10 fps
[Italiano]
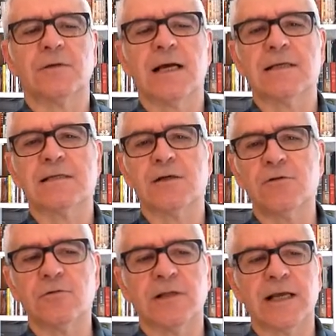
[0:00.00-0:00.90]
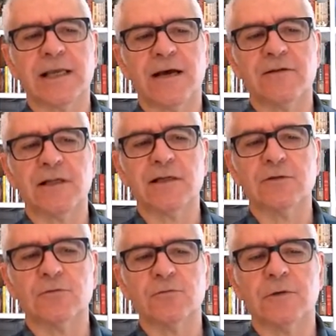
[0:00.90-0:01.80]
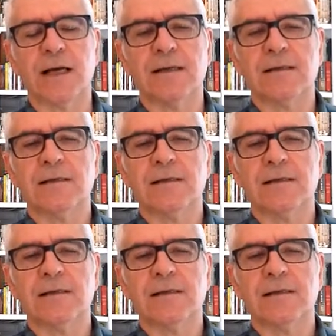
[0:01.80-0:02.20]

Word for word: una seconda chiave di lettura,